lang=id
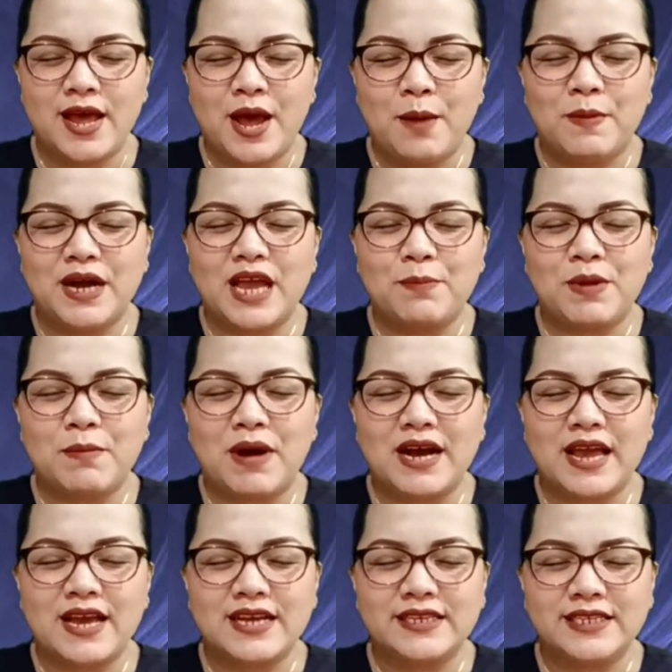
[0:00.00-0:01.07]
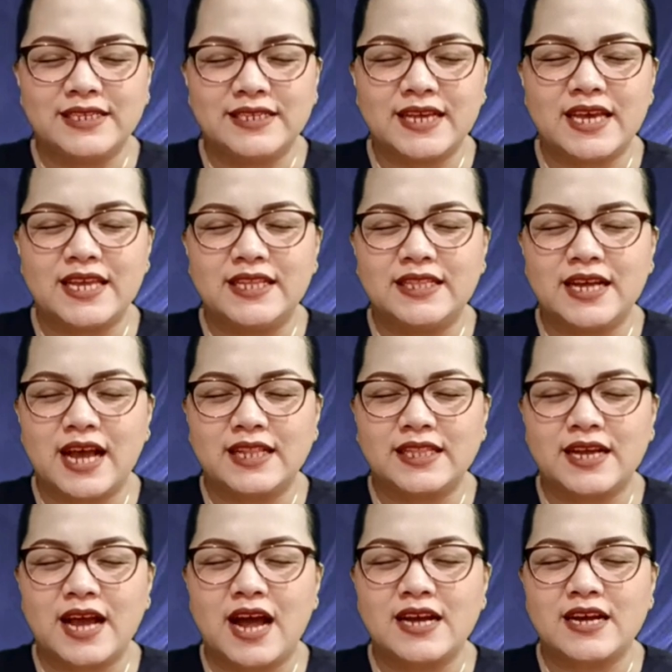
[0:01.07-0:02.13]
bagai pemakai kenca i
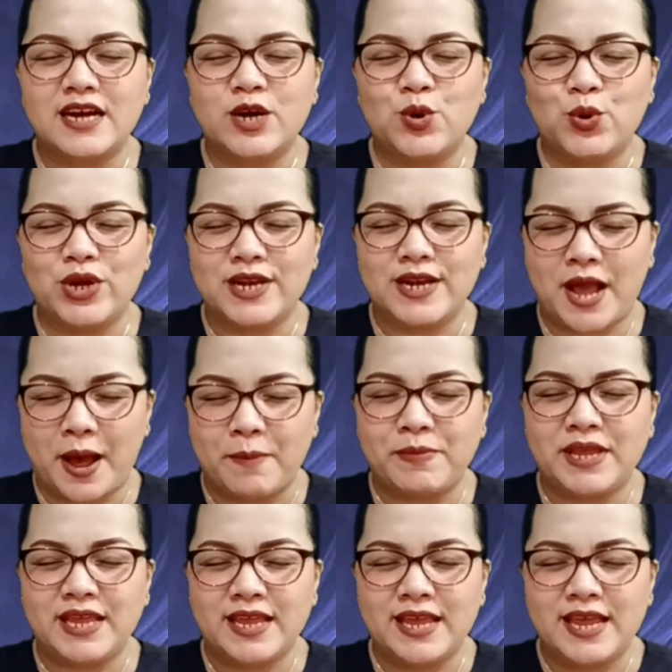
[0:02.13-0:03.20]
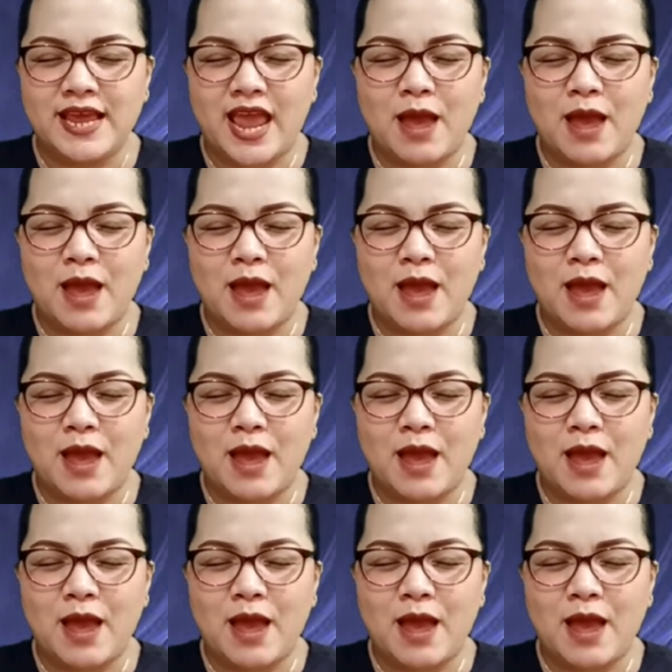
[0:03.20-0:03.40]
tengah-tengah kegeluhan kami.